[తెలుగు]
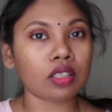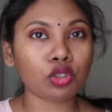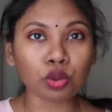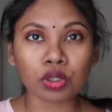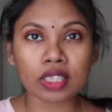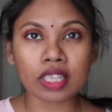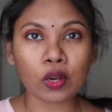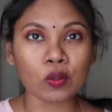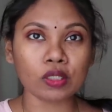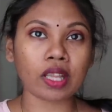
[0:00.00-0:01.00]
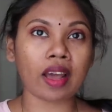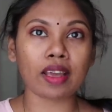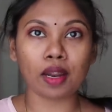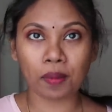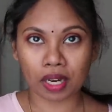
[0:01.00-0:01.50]
జ్యూసెస్ ఎక్కువ
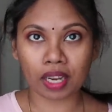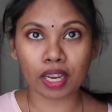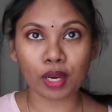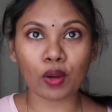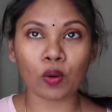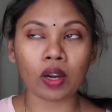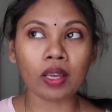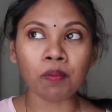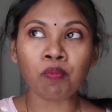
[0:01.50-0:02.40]
తాగిన మన హెయిర్లోని